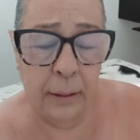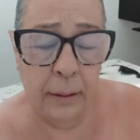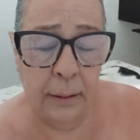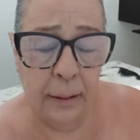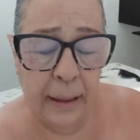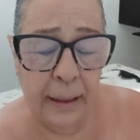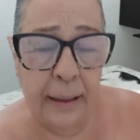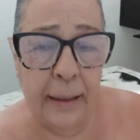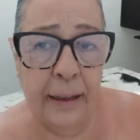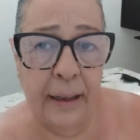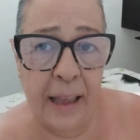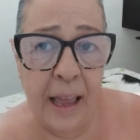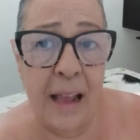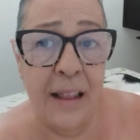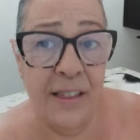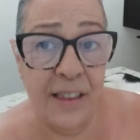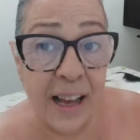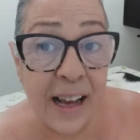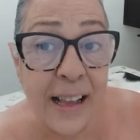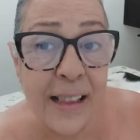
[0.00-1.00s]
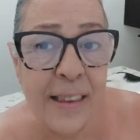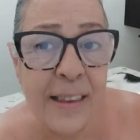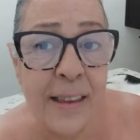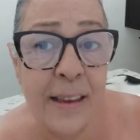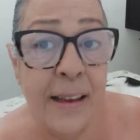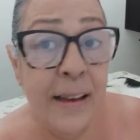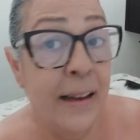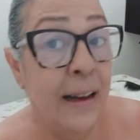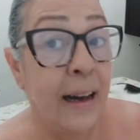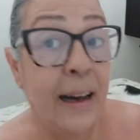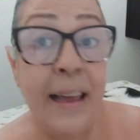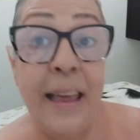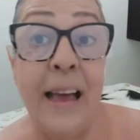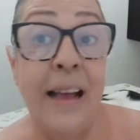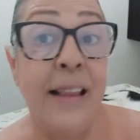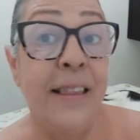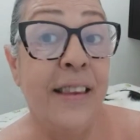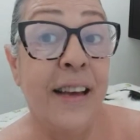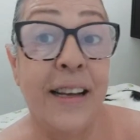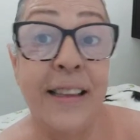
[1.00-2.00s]
a realidade, a
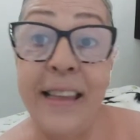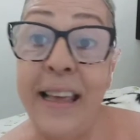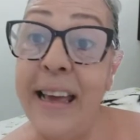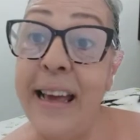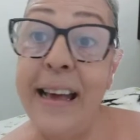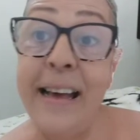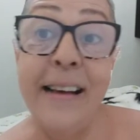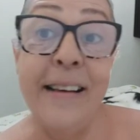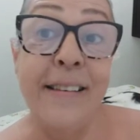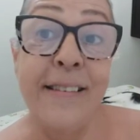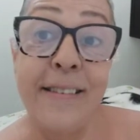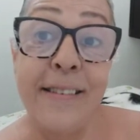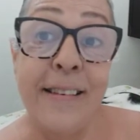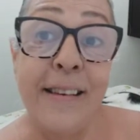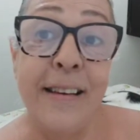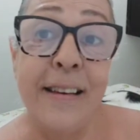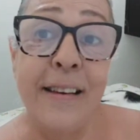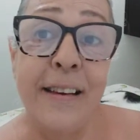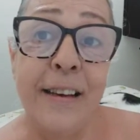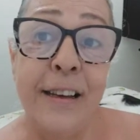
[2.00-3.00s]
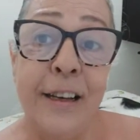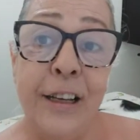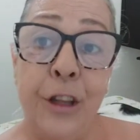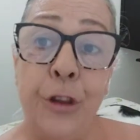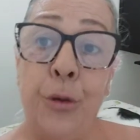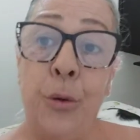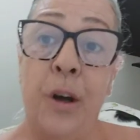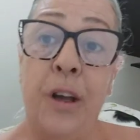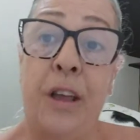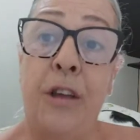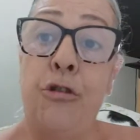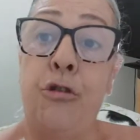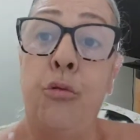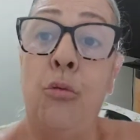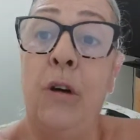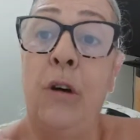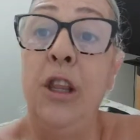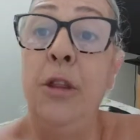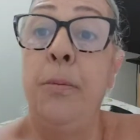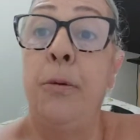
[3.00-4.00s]
realidade é essa. Estou aqui
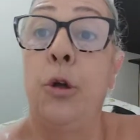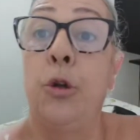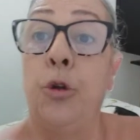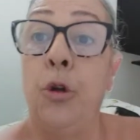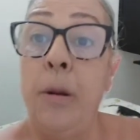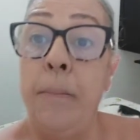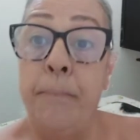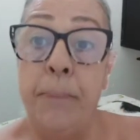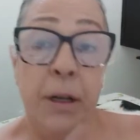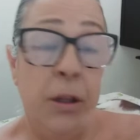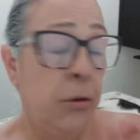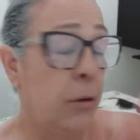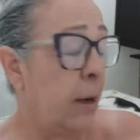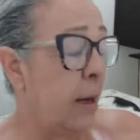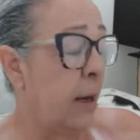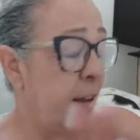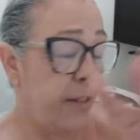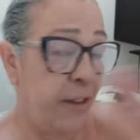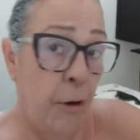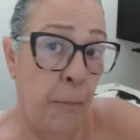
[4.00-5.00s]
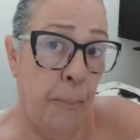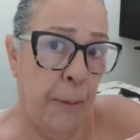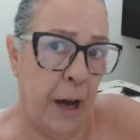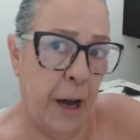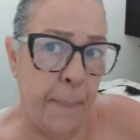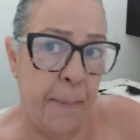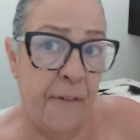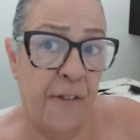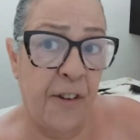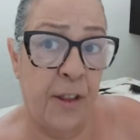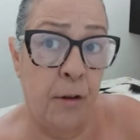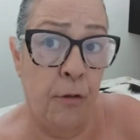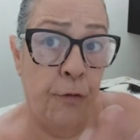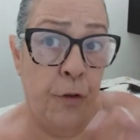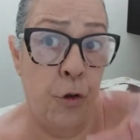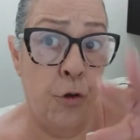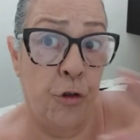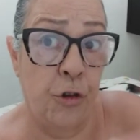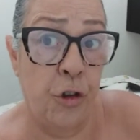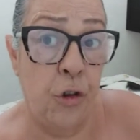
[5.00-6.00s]
suando, porque eu estou limpando o carro, daí eu paro para fazer um
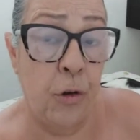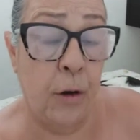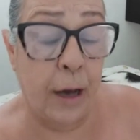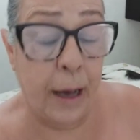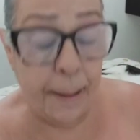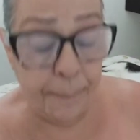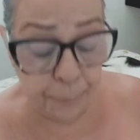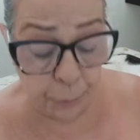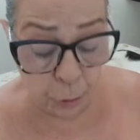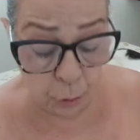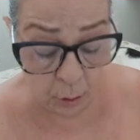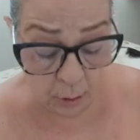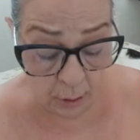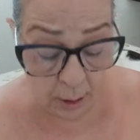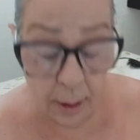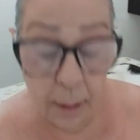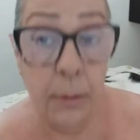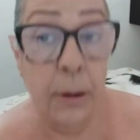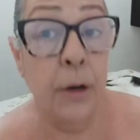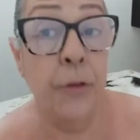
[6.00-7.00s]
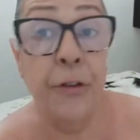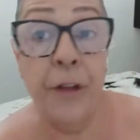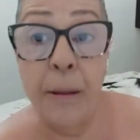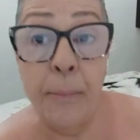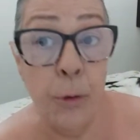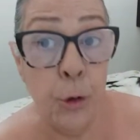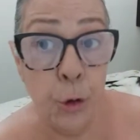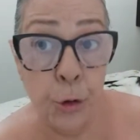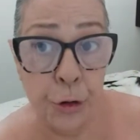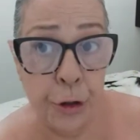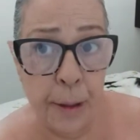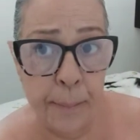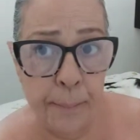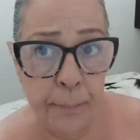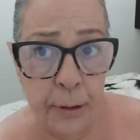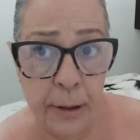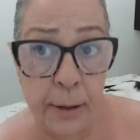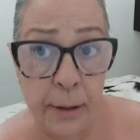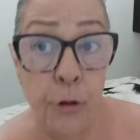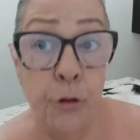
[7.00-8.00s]
videozinho rápido, porque eu não tenho muito
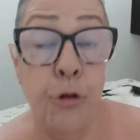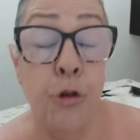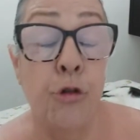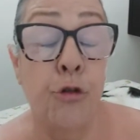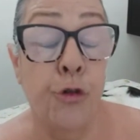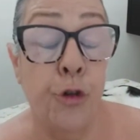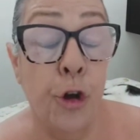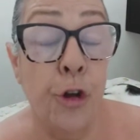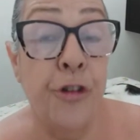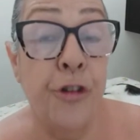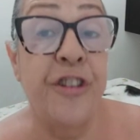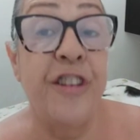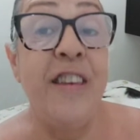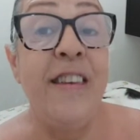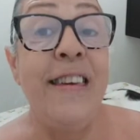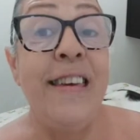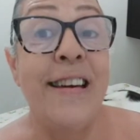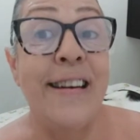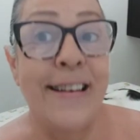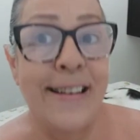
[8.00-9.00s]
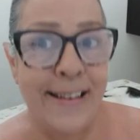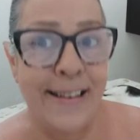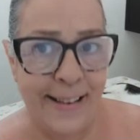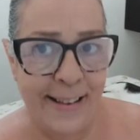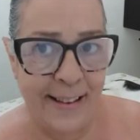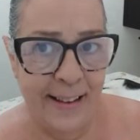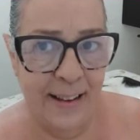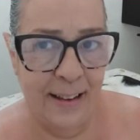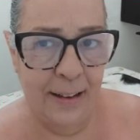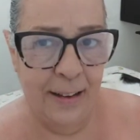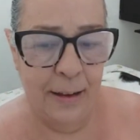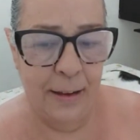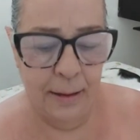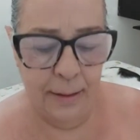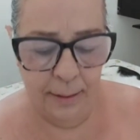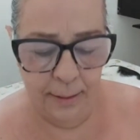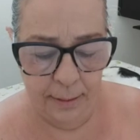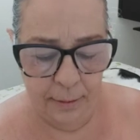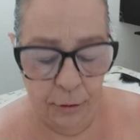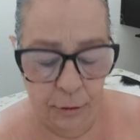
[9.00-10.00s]
tempo não, eu sou sozinha.
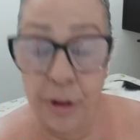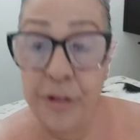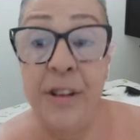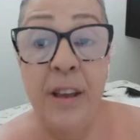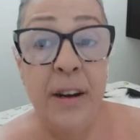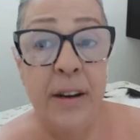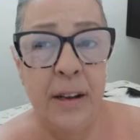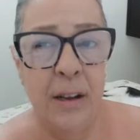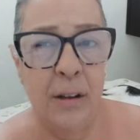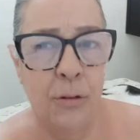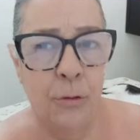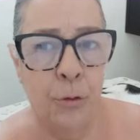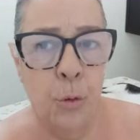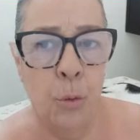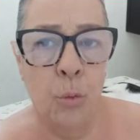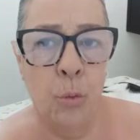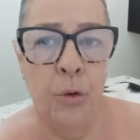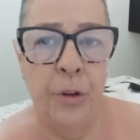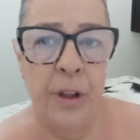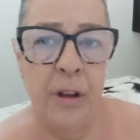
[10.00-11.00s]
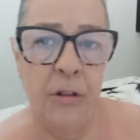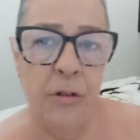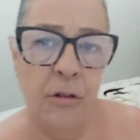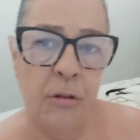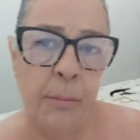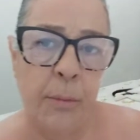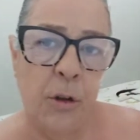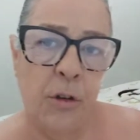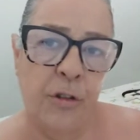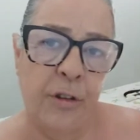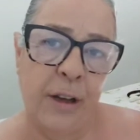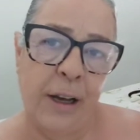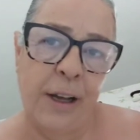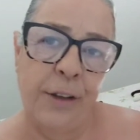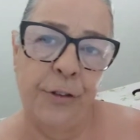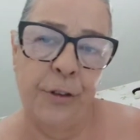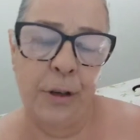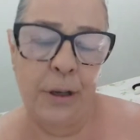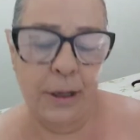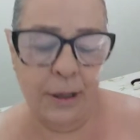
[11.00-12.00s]
Sozinha não, estou com Deus e com meus
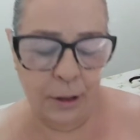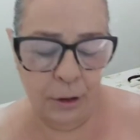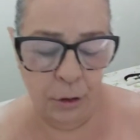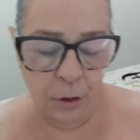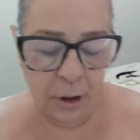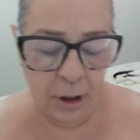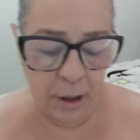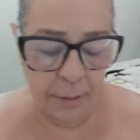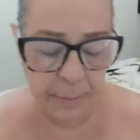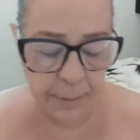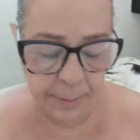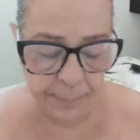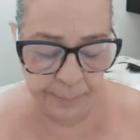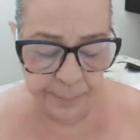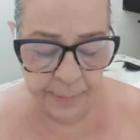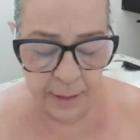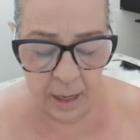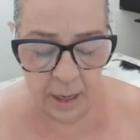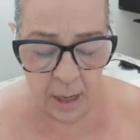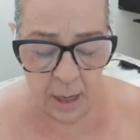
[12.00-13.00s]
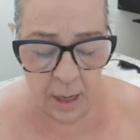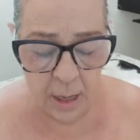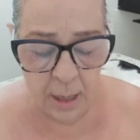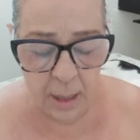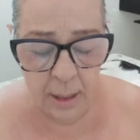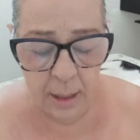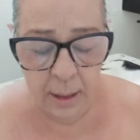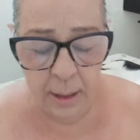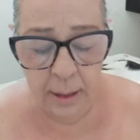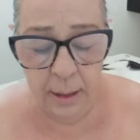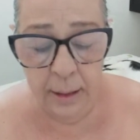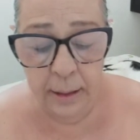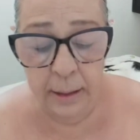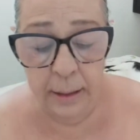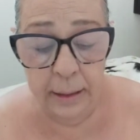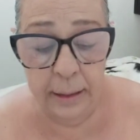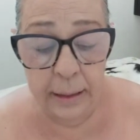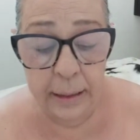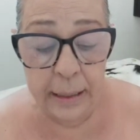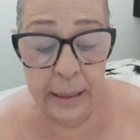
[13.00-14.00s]
gatos ali que dormem.
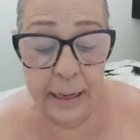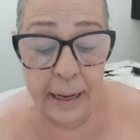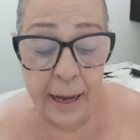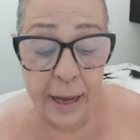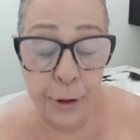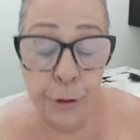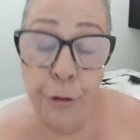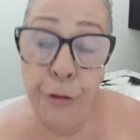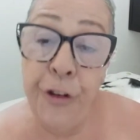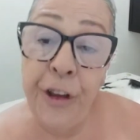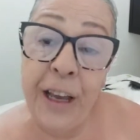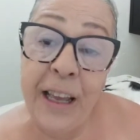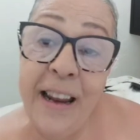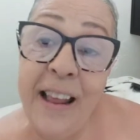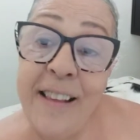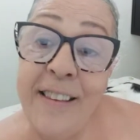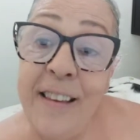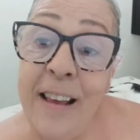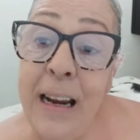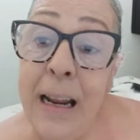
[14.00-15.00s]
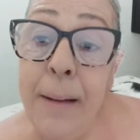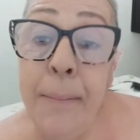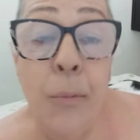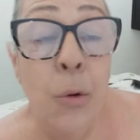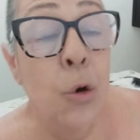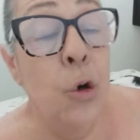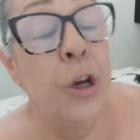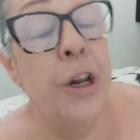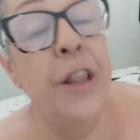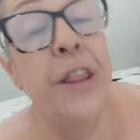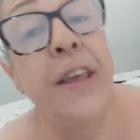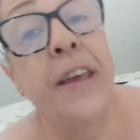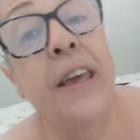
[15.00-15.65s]
E aí tu fica nessa lamúria de